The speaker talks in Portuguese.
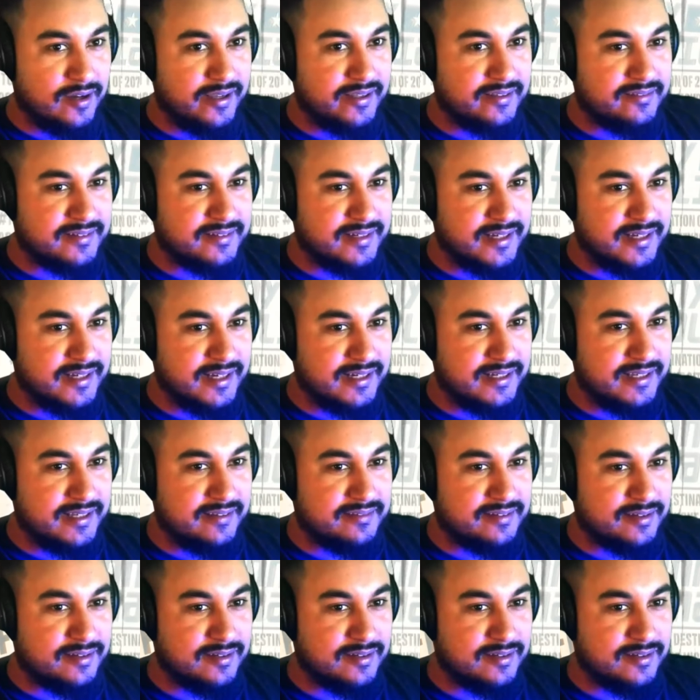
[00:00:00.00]
Ó, em scan
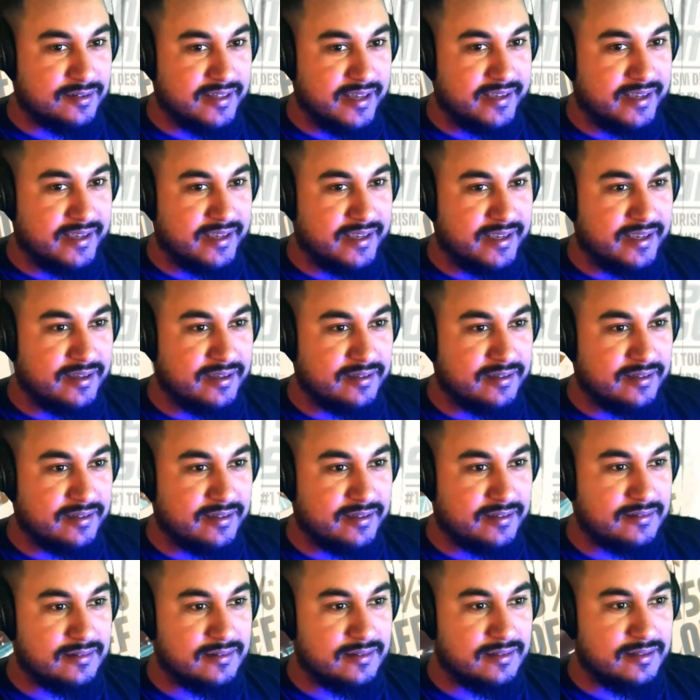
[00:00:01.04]
aqui você consegue
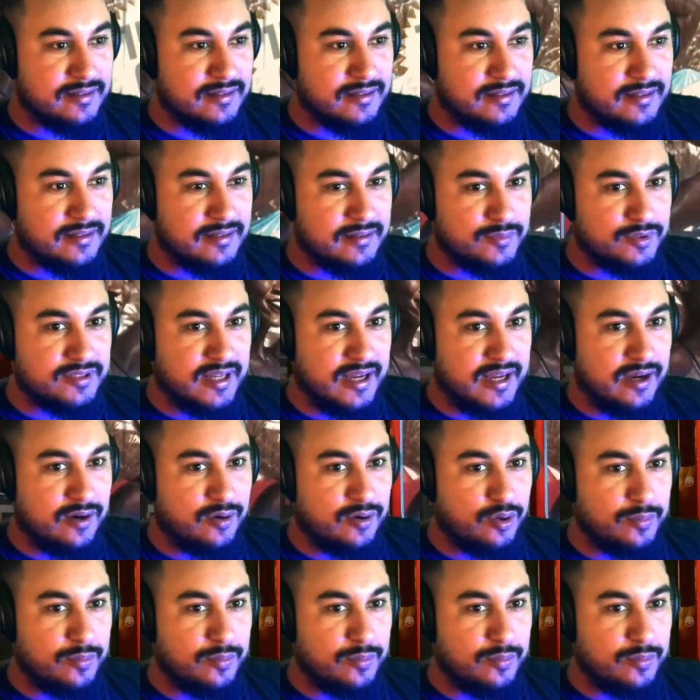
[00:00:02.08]
mudar a